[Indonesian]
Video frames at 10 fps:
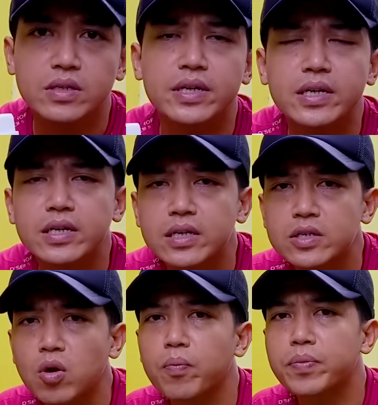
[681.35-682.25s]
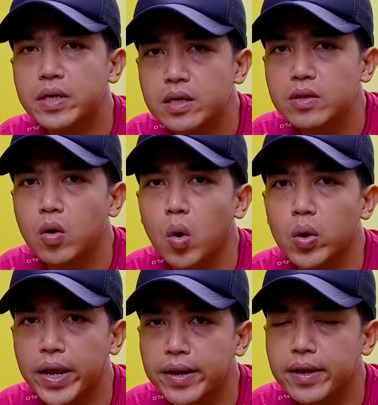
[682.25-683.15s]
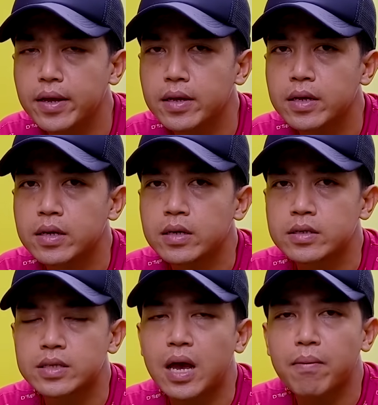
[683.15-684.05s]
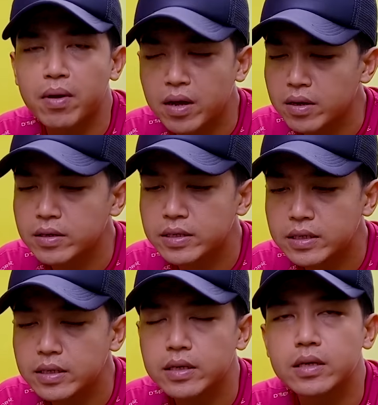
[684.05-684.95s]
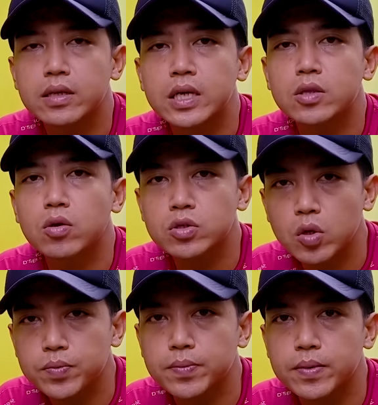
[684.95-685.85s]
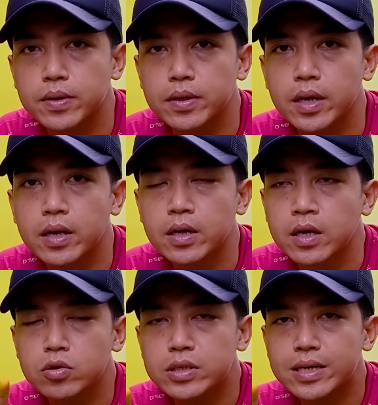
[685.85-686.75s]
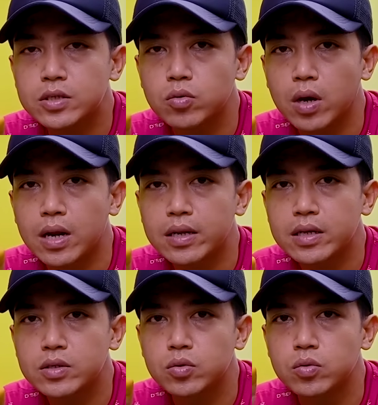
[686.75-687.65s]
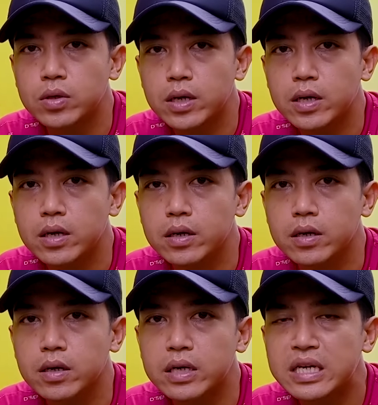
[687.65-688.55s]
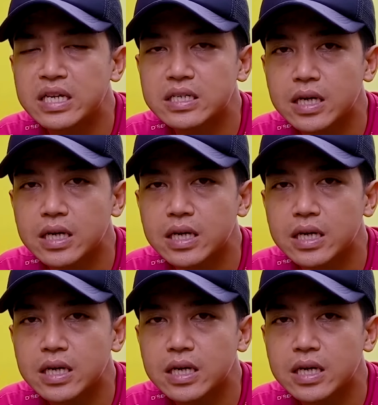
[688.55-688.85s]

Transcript: di Shopee, Tokoren ya sama di TikTok Shop teman-teman ya. Terus saya jualannya juga uh, linknya